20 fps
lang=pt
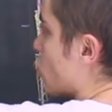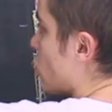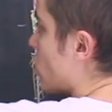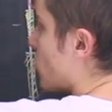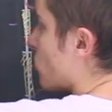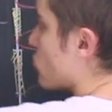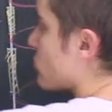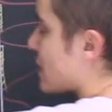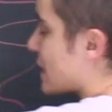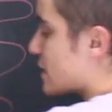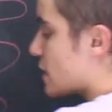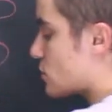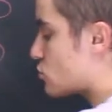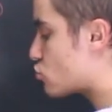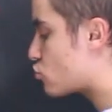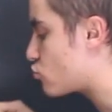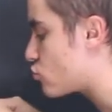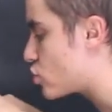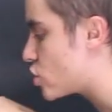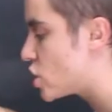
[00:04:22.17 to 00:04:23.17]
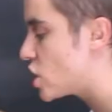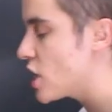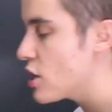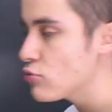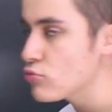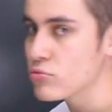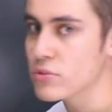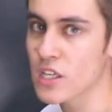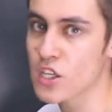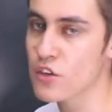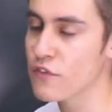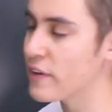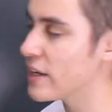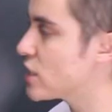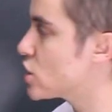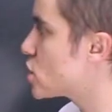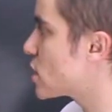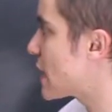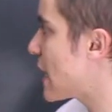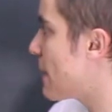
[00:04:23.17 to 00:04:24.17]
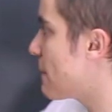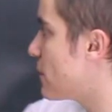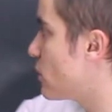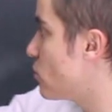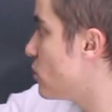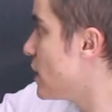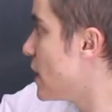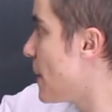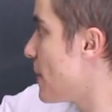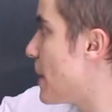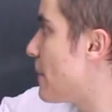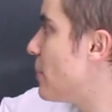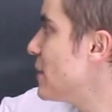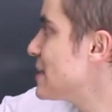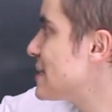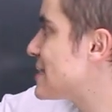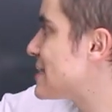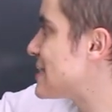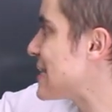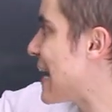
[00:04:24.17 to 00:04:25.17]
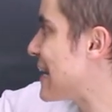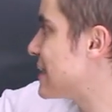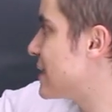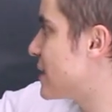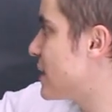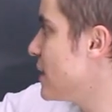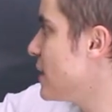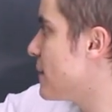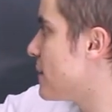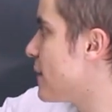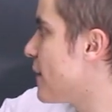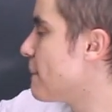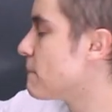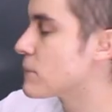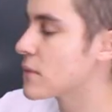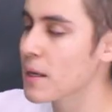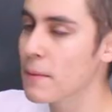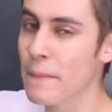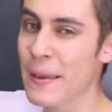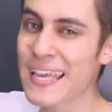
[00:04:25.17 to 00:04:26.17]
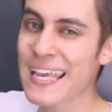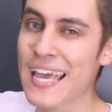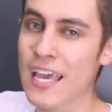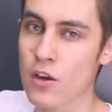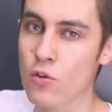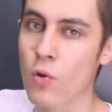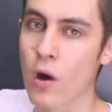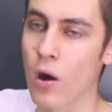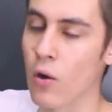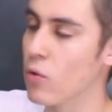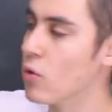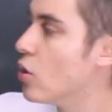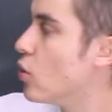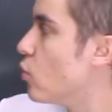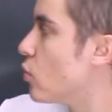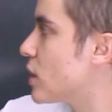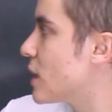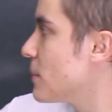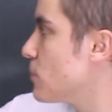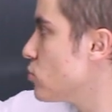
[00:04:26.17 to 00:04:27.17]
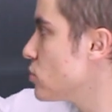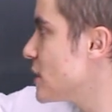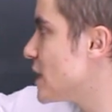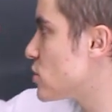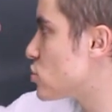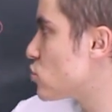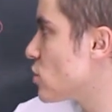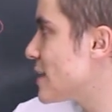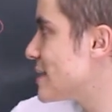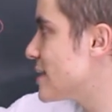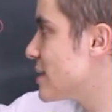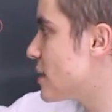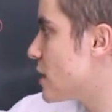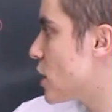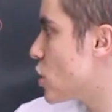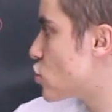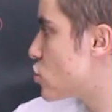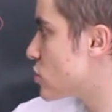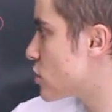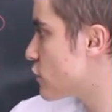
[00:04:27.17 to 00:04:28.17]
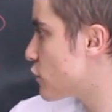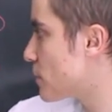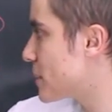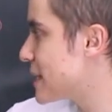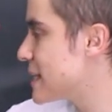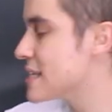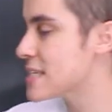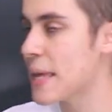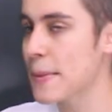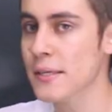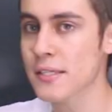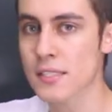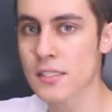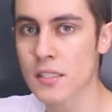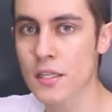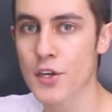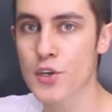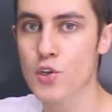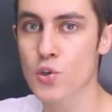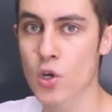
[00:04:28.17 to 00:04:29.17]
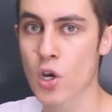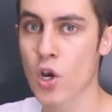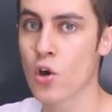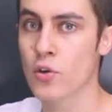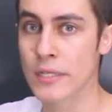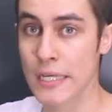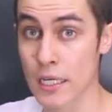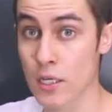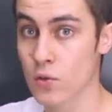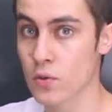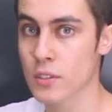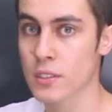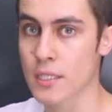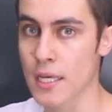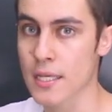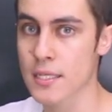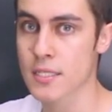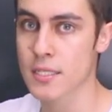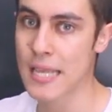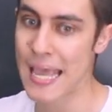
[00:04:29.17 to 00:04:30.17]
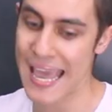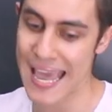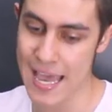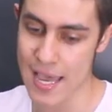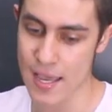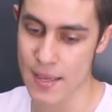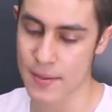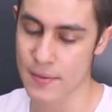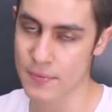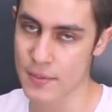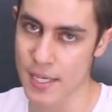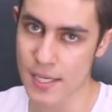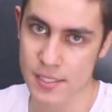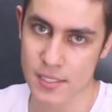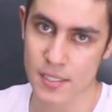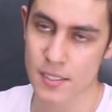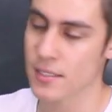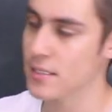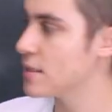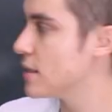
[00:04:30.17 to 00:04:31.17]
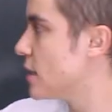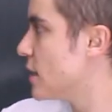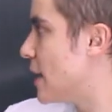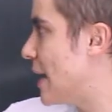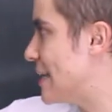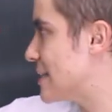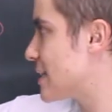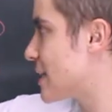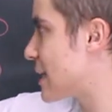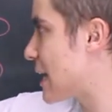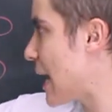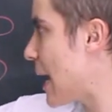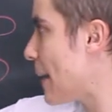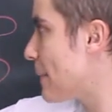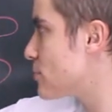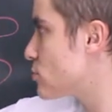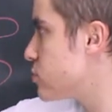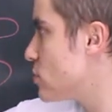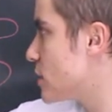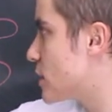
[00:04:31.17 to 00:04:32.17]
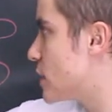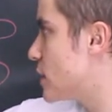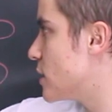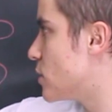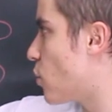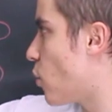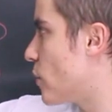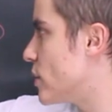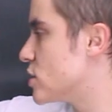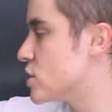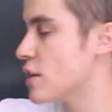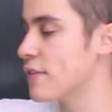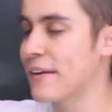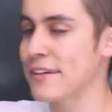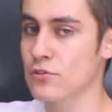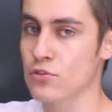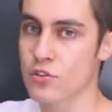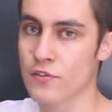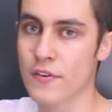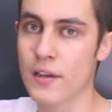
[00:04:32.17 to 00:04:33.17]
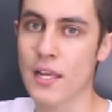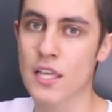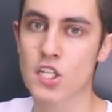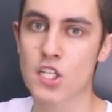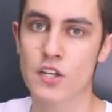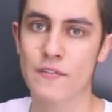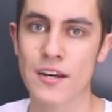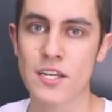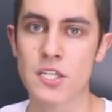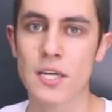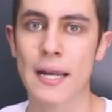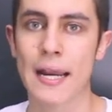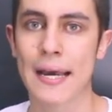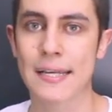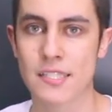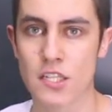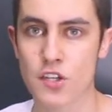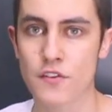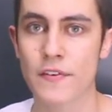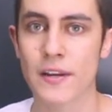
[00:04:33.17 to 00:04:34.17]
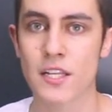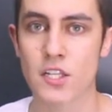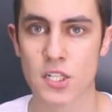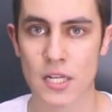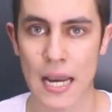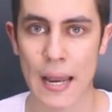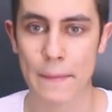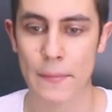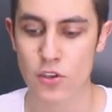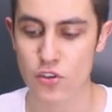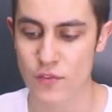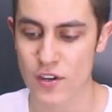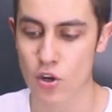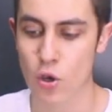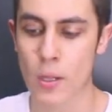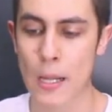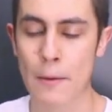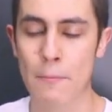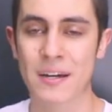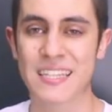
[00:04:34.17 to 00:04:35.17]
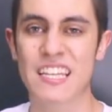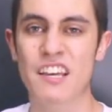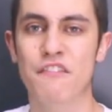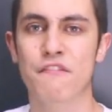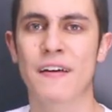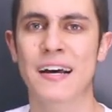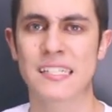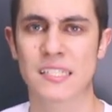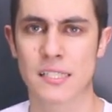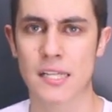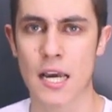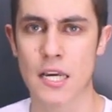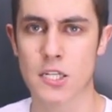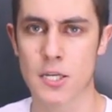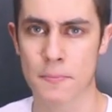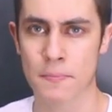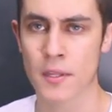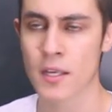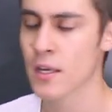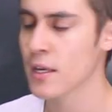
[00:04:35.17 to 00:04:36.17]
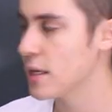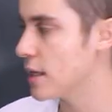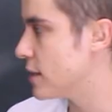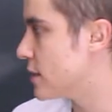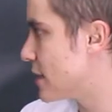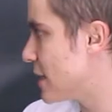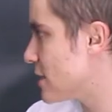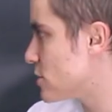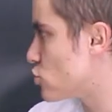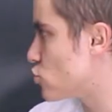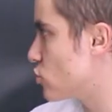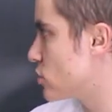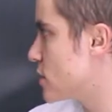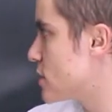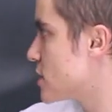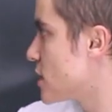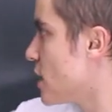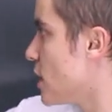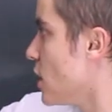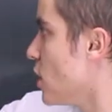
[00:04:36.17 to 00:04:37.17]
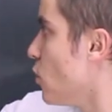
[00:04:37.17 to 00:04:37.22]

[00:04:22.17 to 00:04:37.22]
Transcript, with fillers: Todo mundo está andando juntinho, não tem diferença de caminho. Depois que sai daqui, também é igual. O que muda é só esse trecho. Então vamos analisar nesse trecho o que acontece. É esse, essa cápsula aqui com esse de refração diferente que vai gerar essa diferença de caminhos, vai rolar uma defasagem entre as ondas.